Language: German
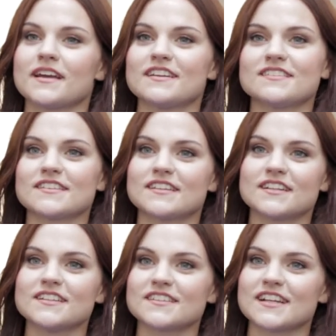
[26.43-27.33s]
ganz
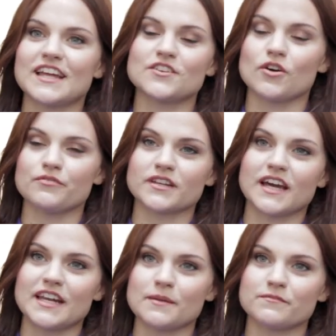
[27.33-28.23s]
klitzekleinen Dorf in
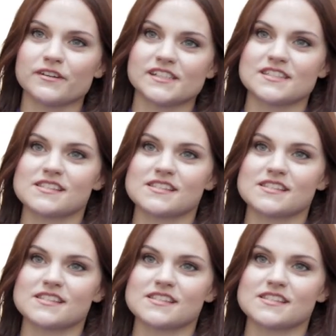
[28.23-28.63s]
Rheinland-Pfalz.